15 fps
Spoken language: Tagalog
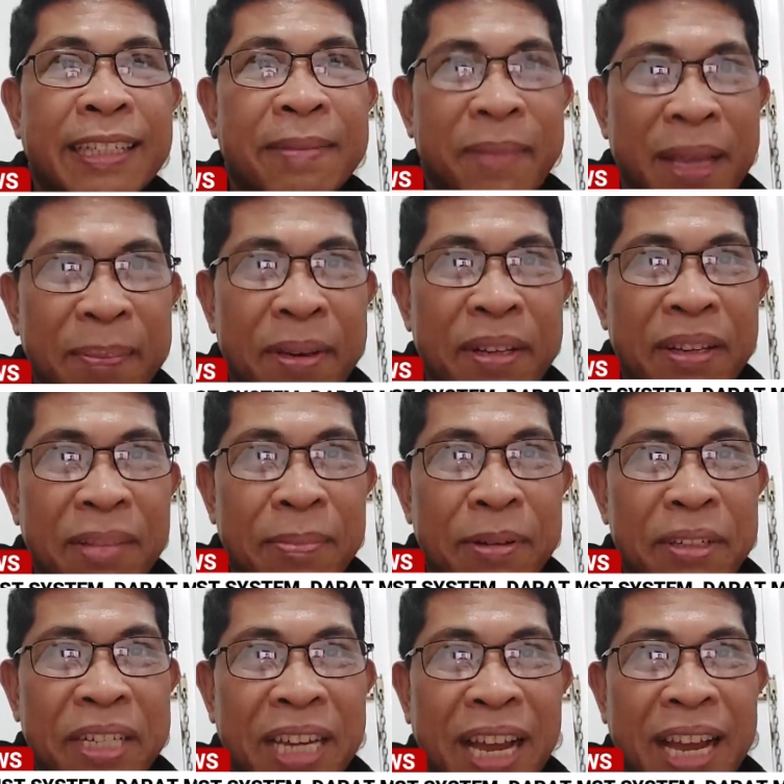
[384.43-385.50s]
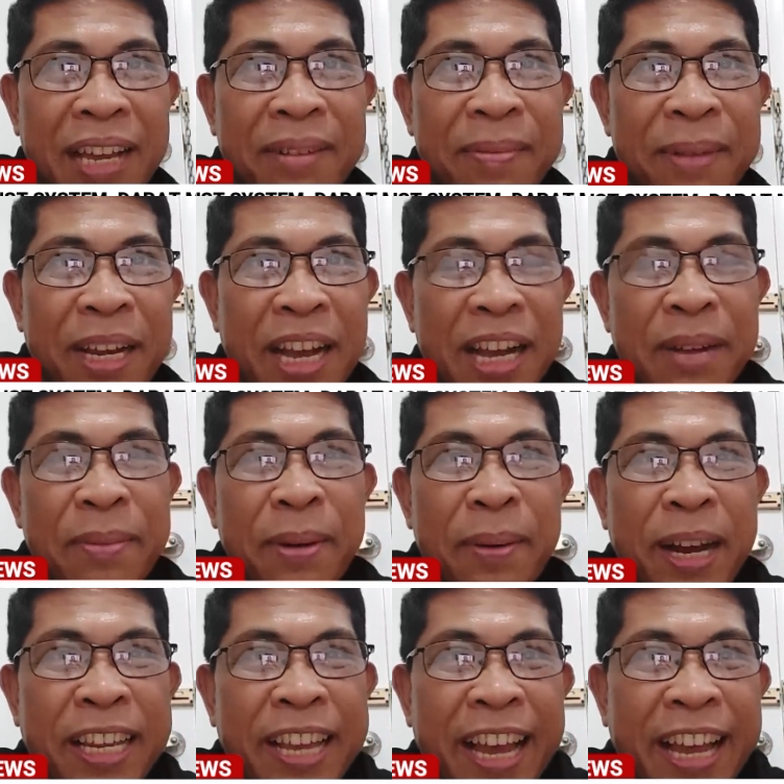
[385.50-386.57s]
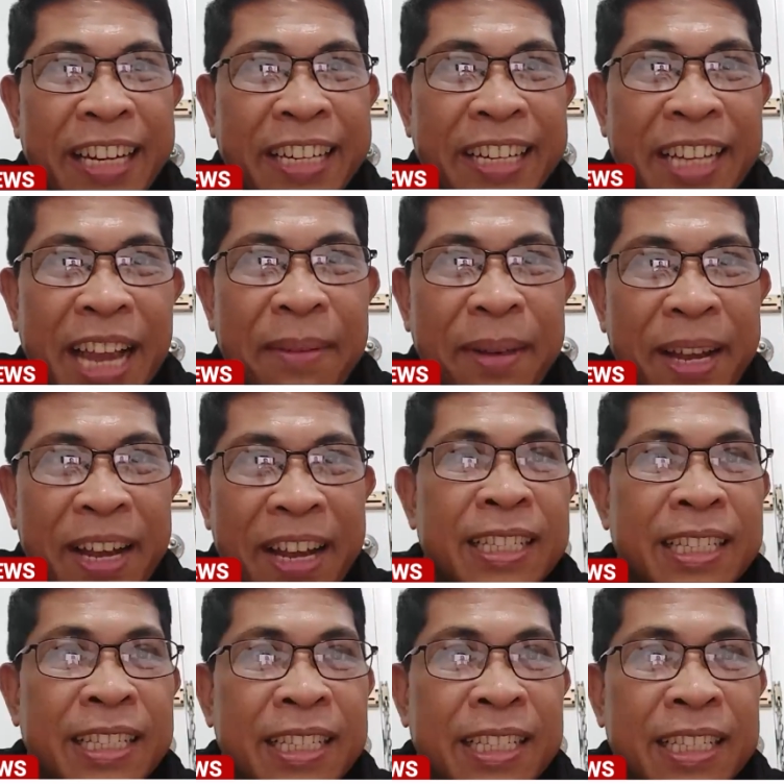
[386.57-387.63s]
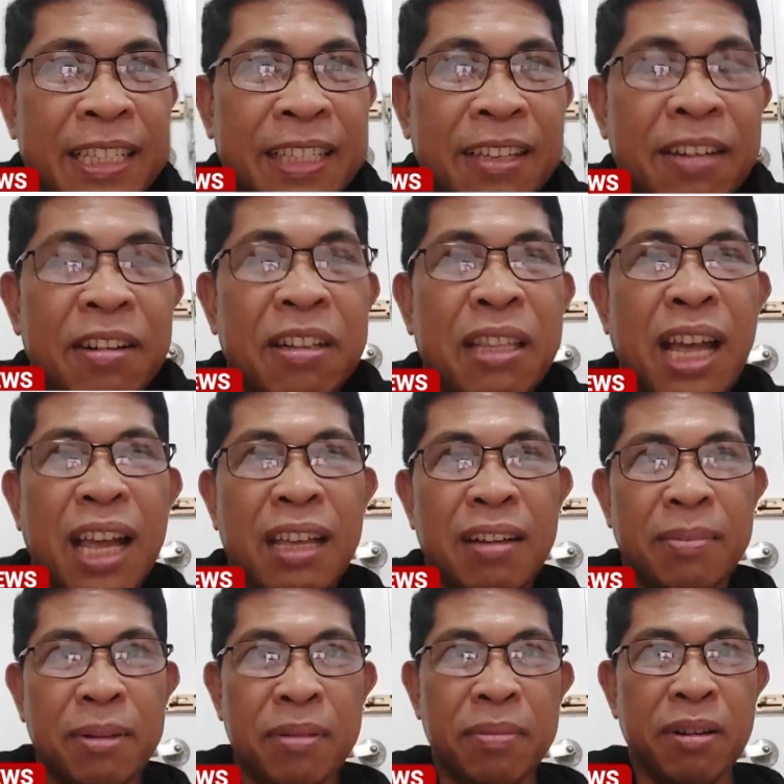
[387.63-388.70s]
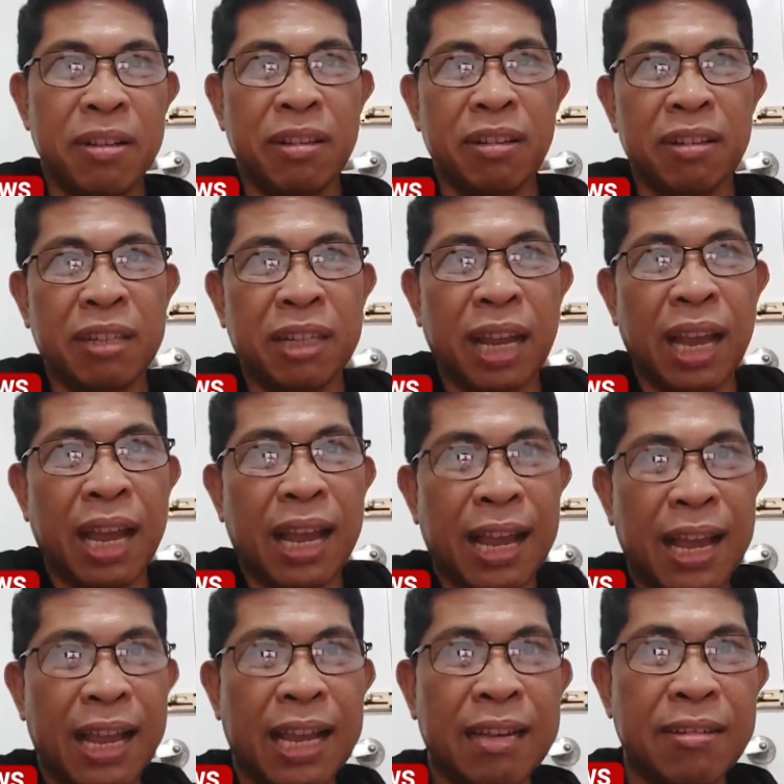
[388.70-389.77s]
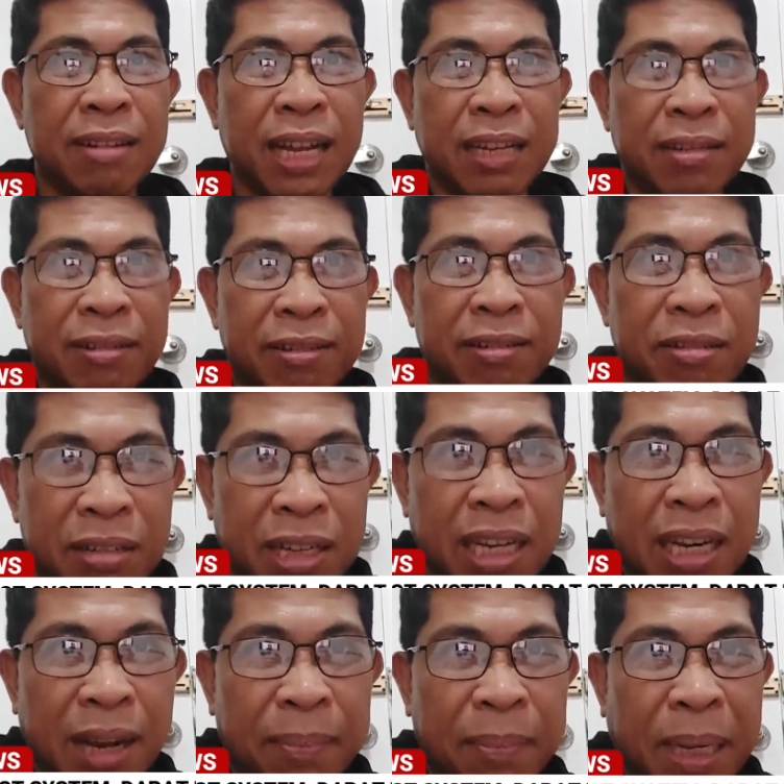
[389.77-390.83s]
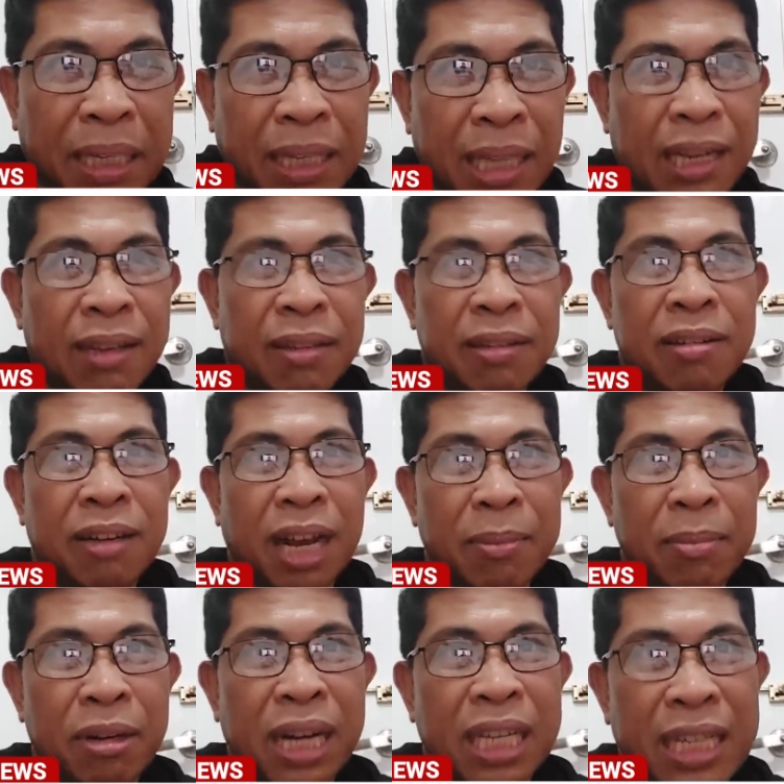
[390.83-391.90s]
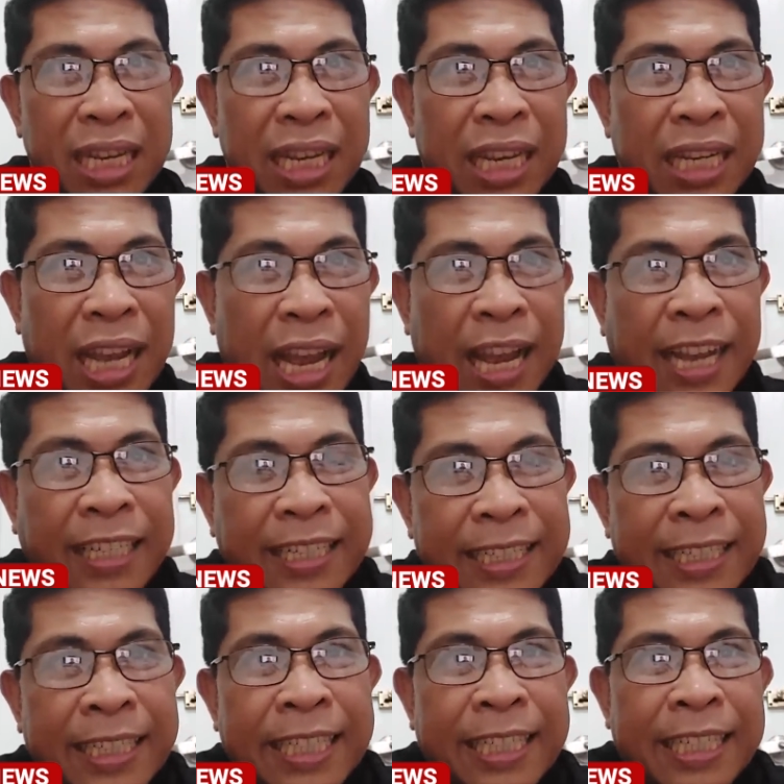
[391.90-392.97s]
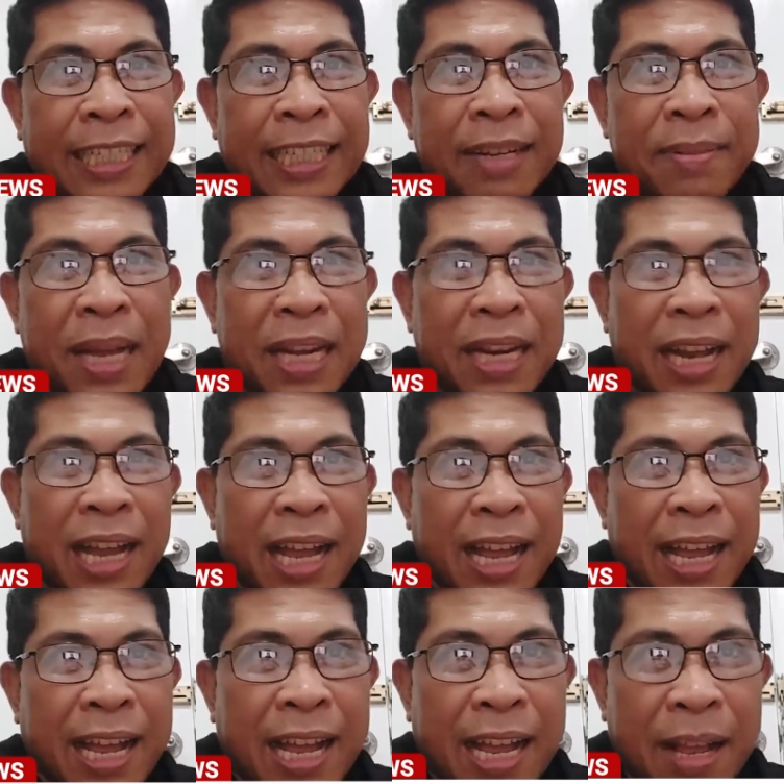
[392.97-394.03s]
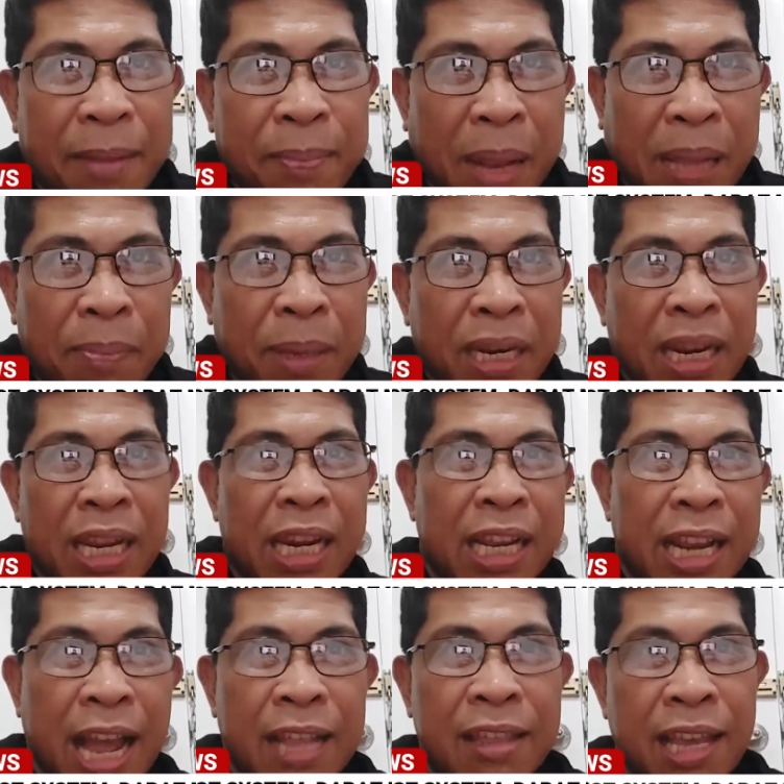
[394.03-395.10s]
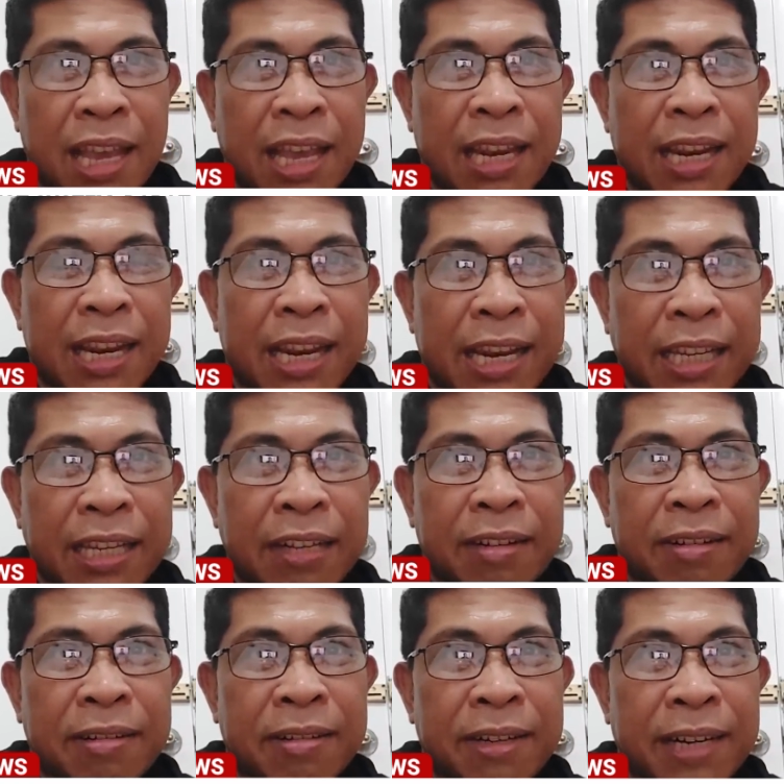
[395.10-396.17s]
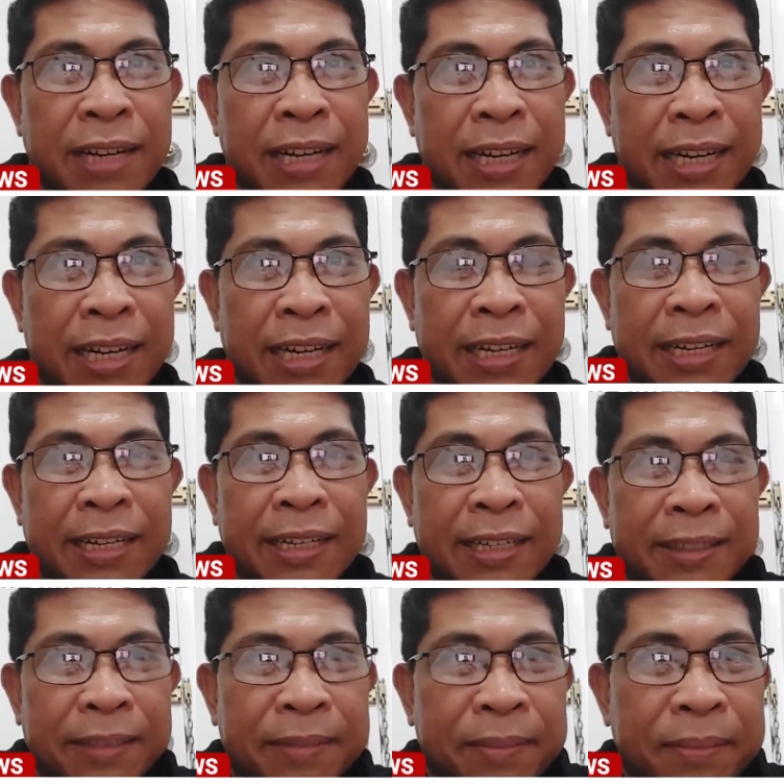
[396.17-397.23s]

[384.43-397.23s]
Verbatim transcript: May punto po siya, mga kababayan. Tama? So doon tayo boboto sa kung anong uri ng partido, yung advokasya niya, para pag pinili natin yung uh,